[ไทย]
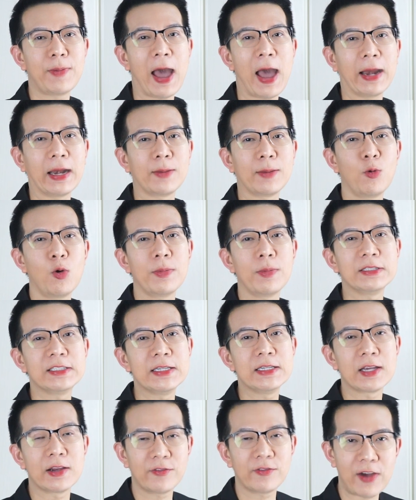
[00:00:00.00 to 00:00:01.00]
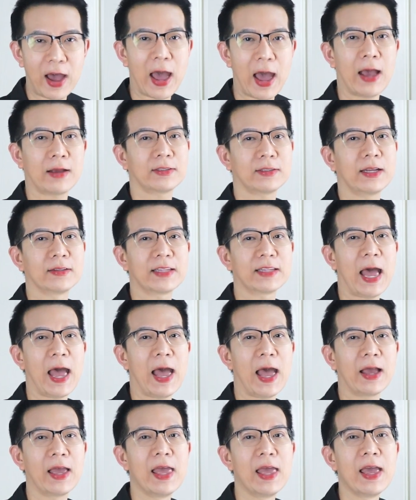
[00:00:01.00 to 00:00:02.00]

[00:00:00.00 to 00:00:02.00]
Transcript: ผ่านในพวกบัญชีเงินฝากต่าง